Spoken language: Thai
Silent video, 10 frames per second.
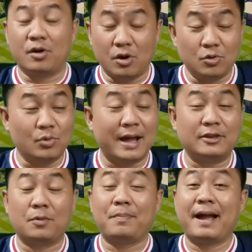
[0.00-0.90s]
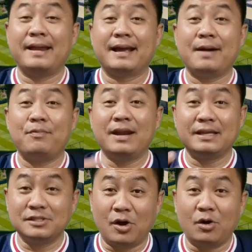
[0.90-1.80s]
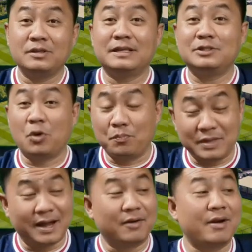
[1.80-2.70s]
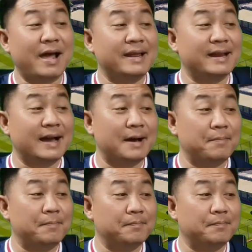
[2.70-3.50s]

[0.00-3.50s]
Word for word: รอดูกันต่อไปนะครับ ว่าเล็ก2จะจบอย่างไรนะครับ